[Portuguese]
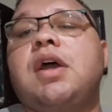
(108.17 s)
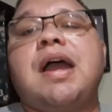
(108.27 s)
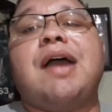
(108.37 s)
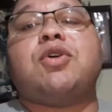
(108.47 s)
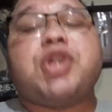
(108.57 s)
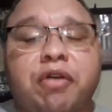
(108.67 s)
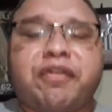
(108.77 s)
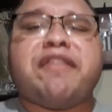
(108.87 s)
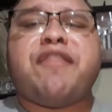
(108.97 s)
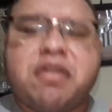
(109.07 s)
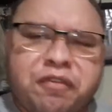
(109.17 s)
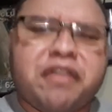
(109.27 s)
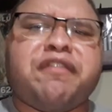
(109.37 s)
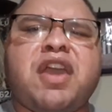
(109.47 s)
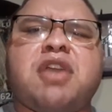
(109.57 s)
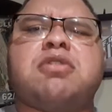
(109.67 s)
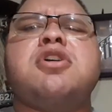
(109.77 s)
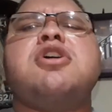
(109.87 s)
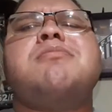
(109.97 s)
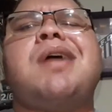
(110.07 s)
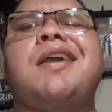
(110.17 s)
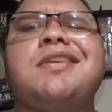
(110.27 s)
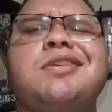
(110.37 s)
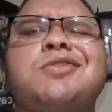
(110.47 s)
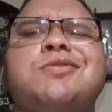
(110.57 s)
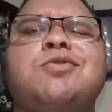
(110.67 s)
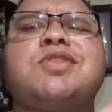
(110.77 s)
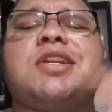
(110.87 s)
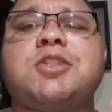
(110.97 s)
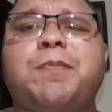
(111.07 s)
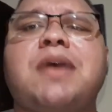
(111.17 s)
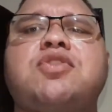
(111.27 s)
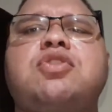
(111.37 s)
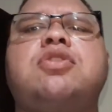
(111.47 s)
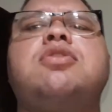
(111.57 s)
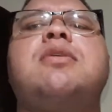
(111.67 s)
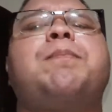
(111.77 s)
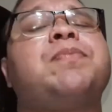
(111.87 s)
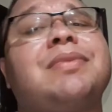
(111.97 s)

É, o jogo foi feio? Foi feio. Mas o Santos passou.